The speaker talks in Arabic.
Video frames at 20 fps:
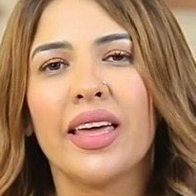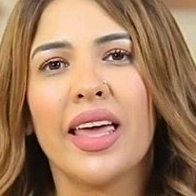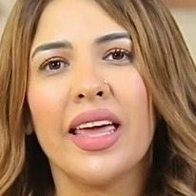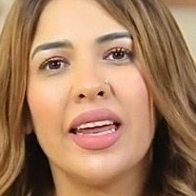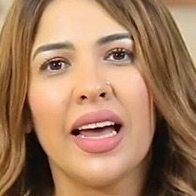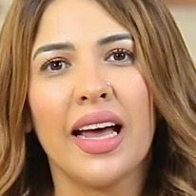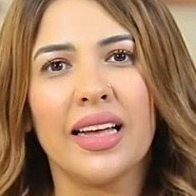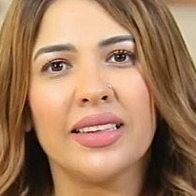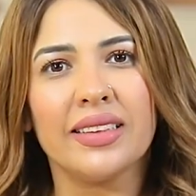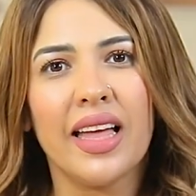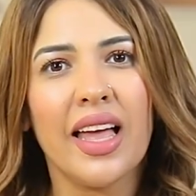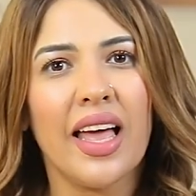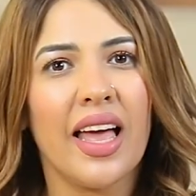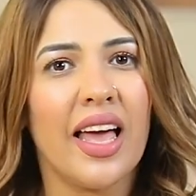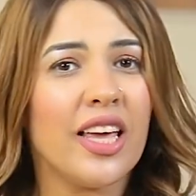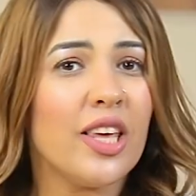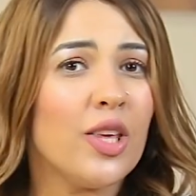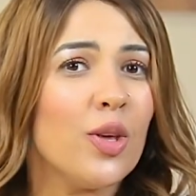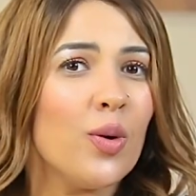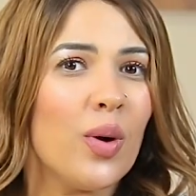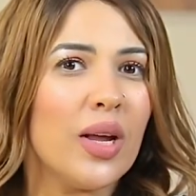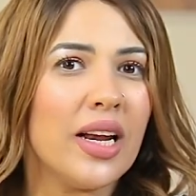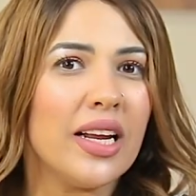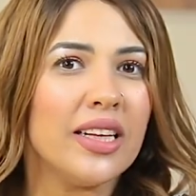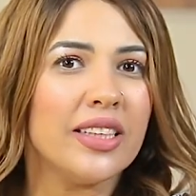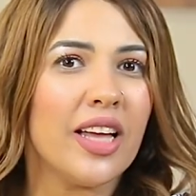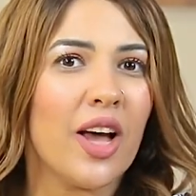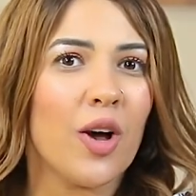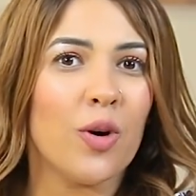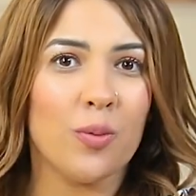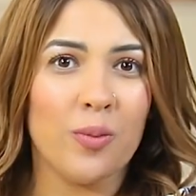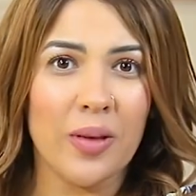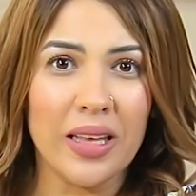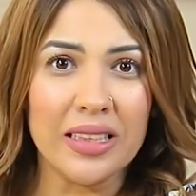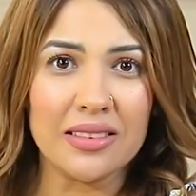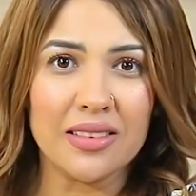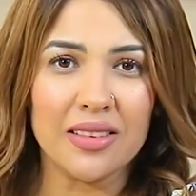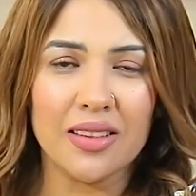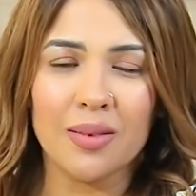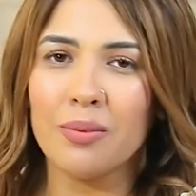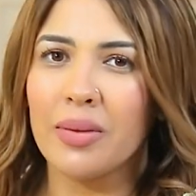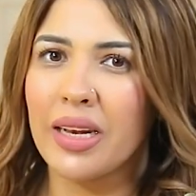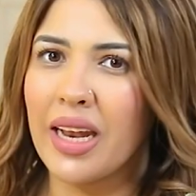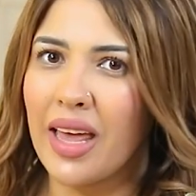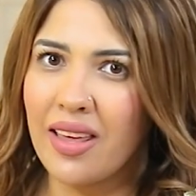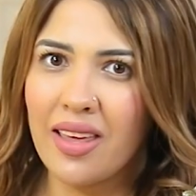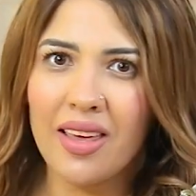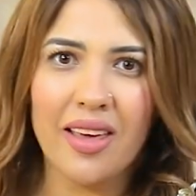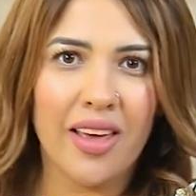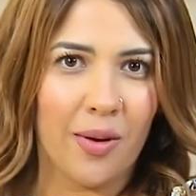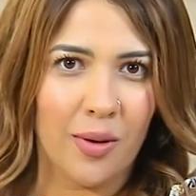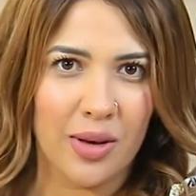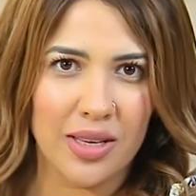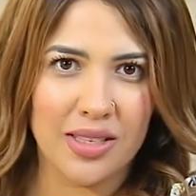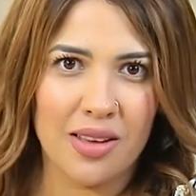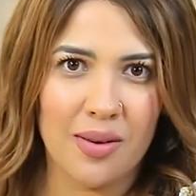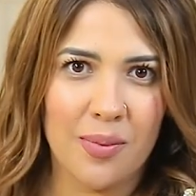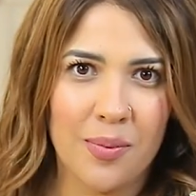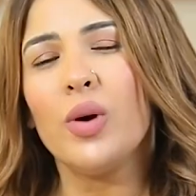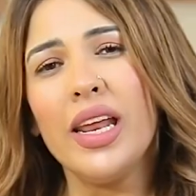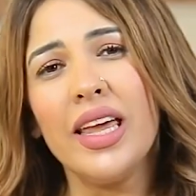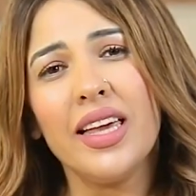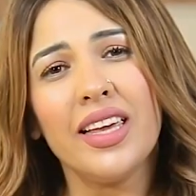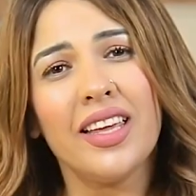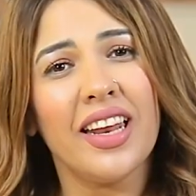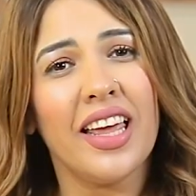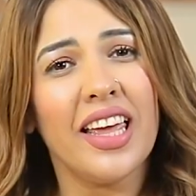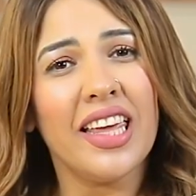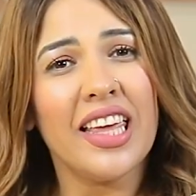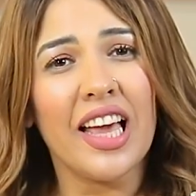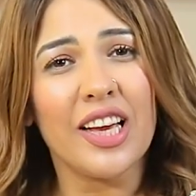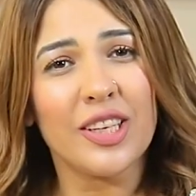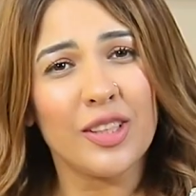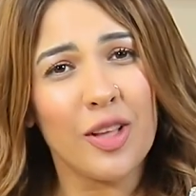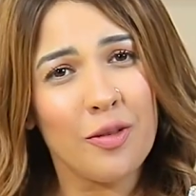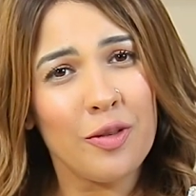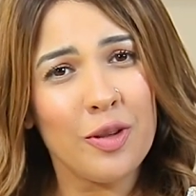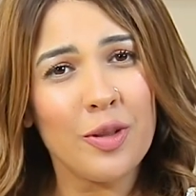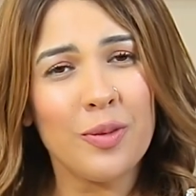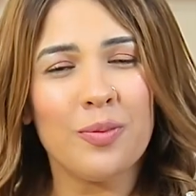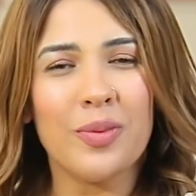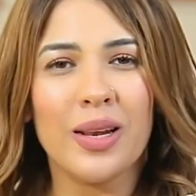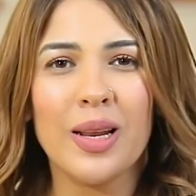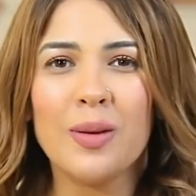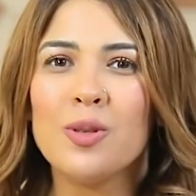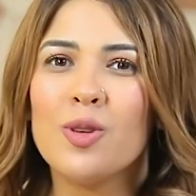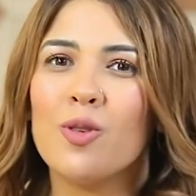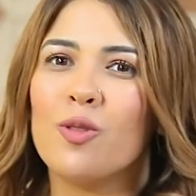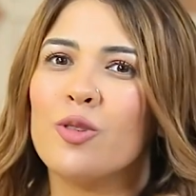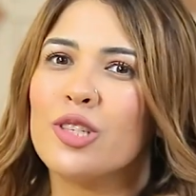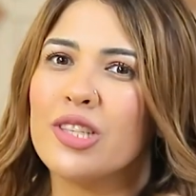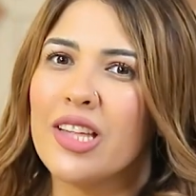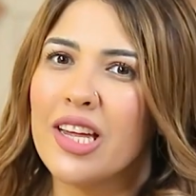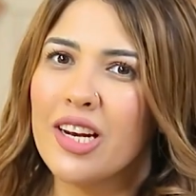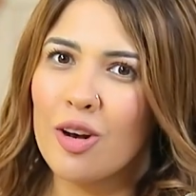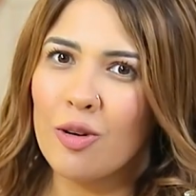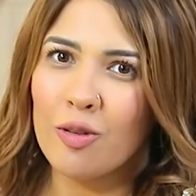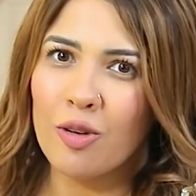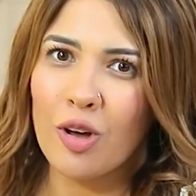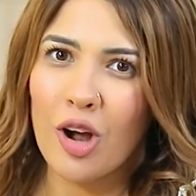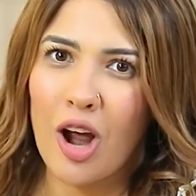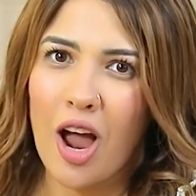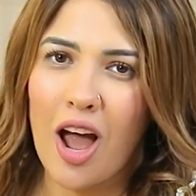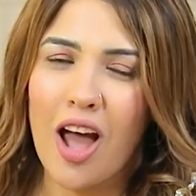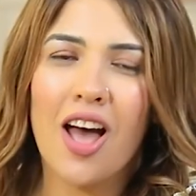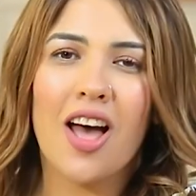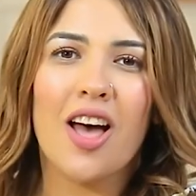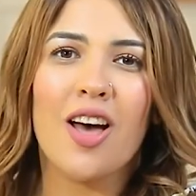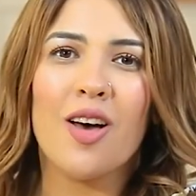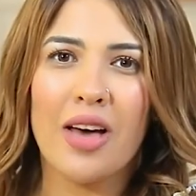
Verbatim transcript: كان عندها أي ولد أو بنت من أي جوازة ولكن هي اكتفت بلبس فستان الفرح